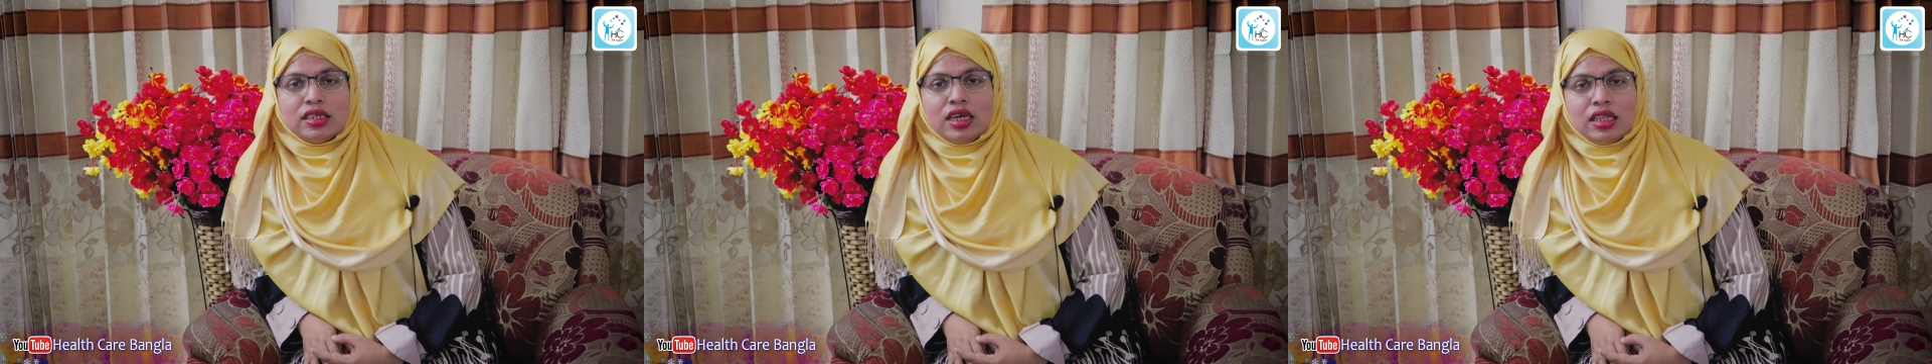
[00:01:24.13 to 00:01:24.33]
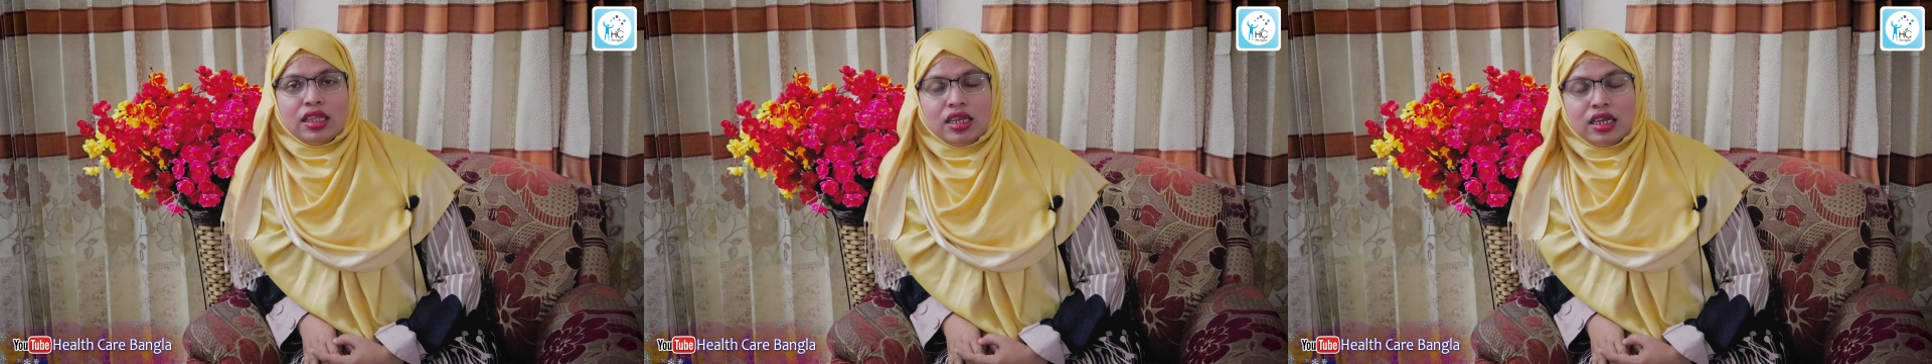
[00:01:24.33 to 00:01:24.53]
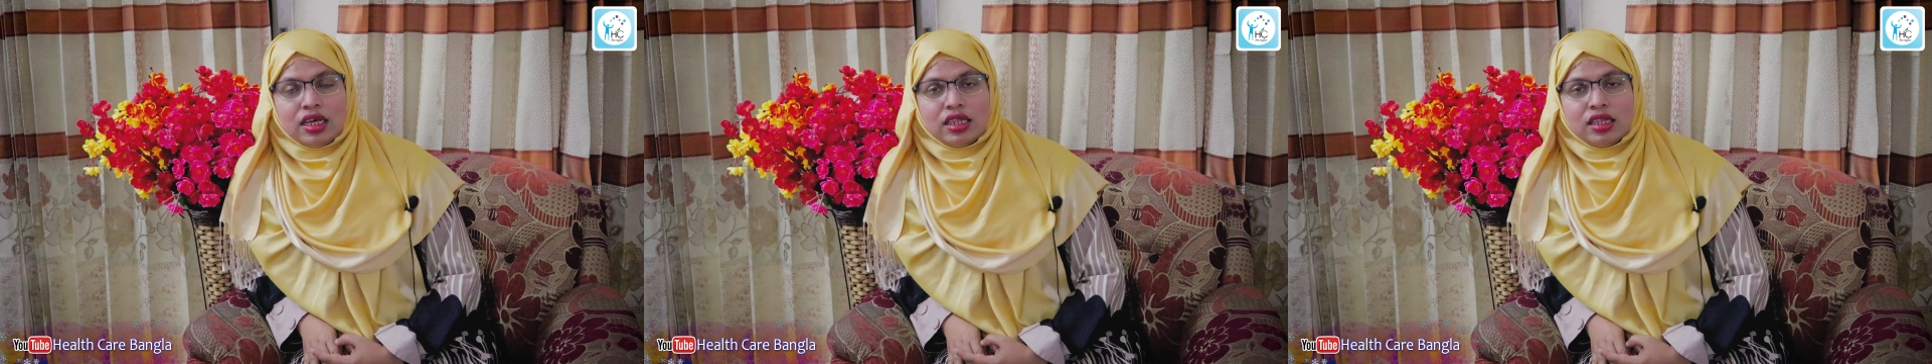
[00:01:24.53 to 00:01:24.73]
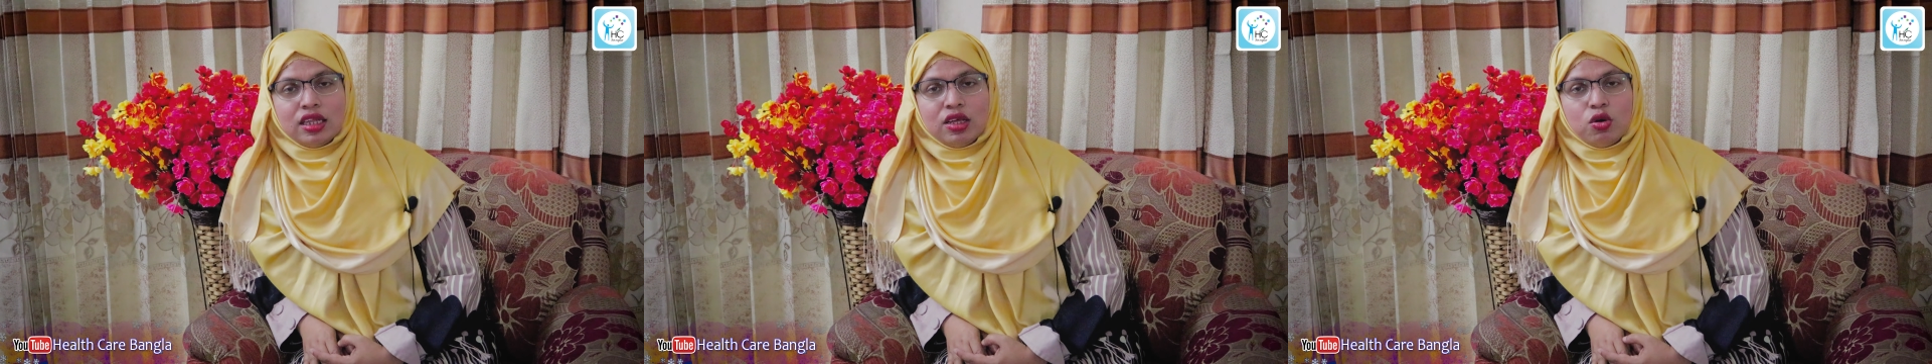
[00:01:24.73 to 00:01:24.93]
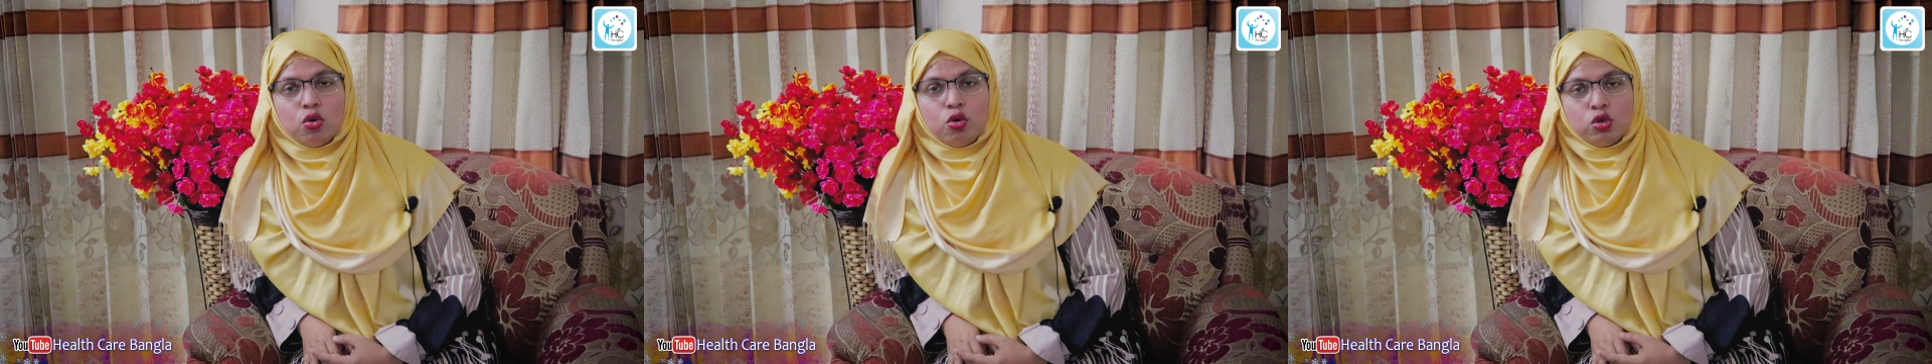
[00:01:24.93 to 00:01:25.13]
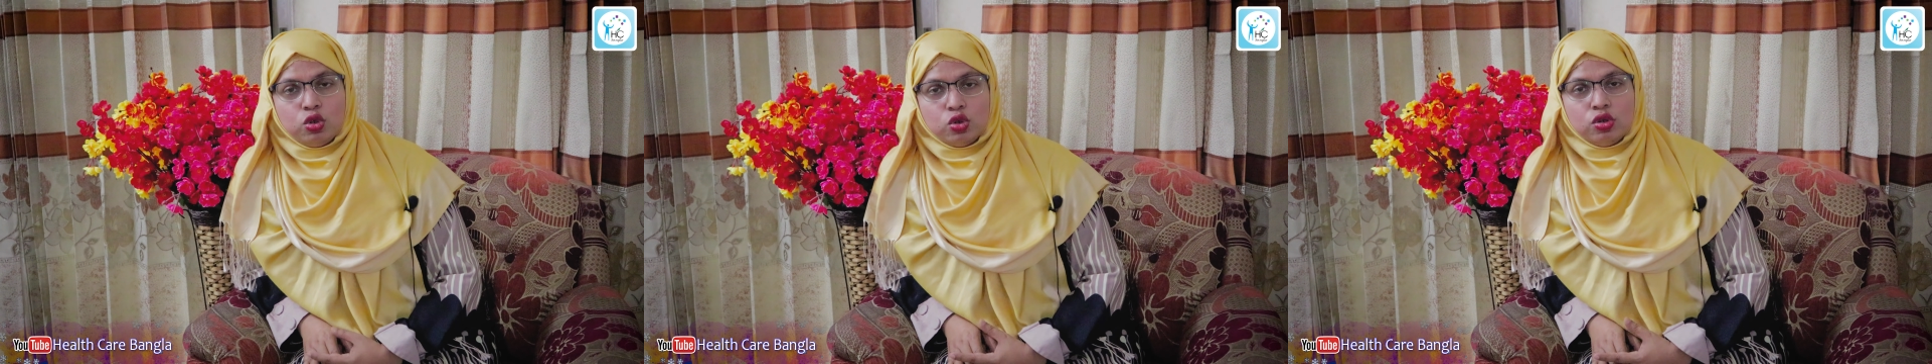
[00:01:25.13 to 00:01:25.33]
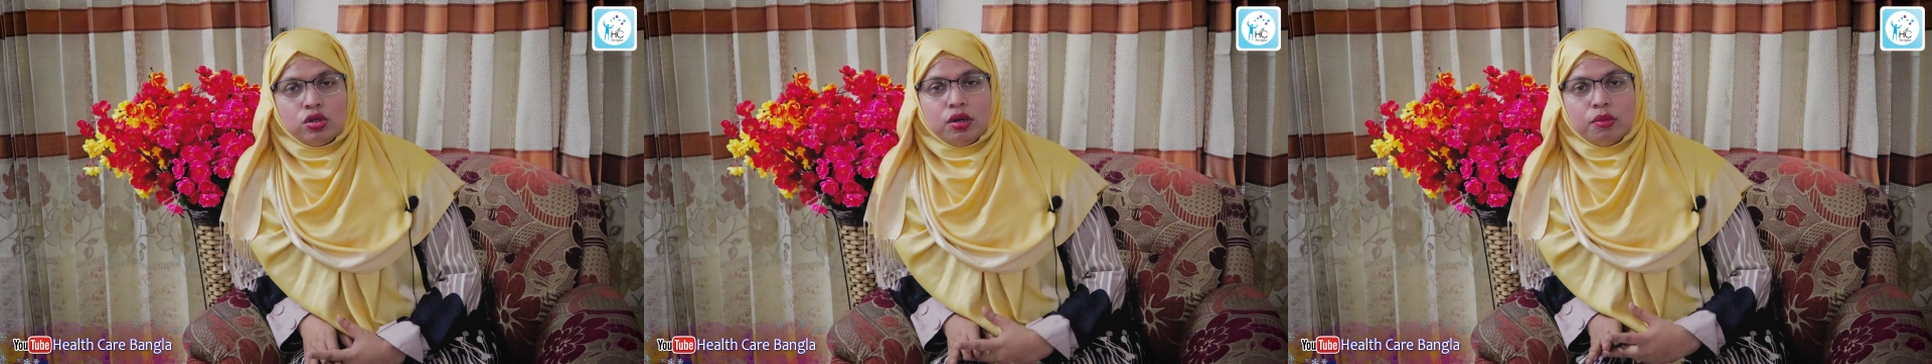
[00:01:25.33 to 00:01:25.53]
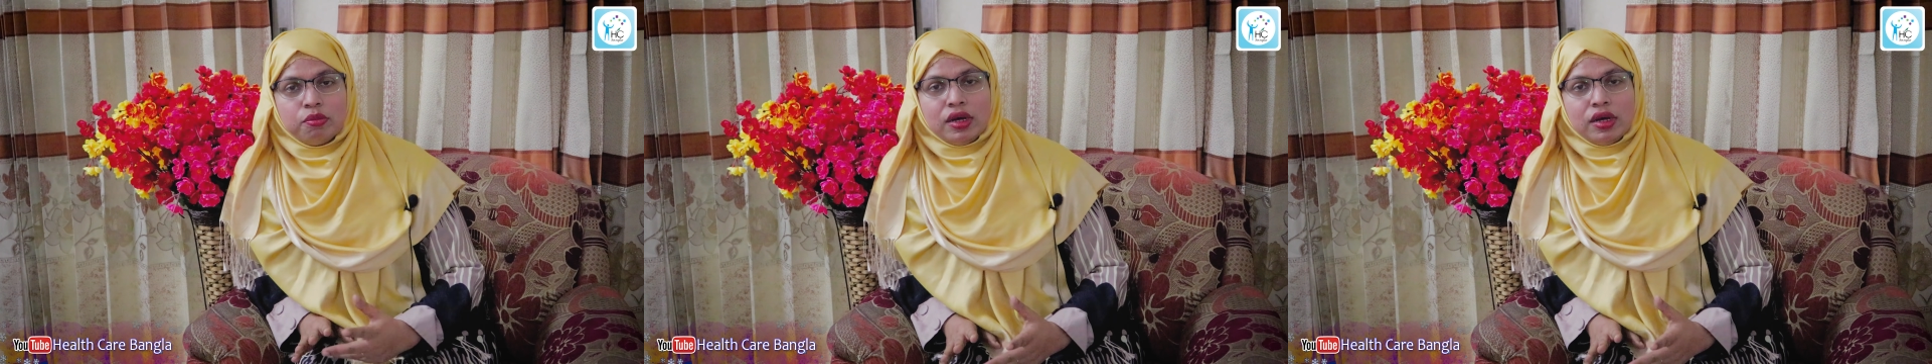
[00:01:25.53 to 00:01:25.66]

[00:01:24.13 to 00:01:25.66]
যাদের ক্ষেত্রে ওজন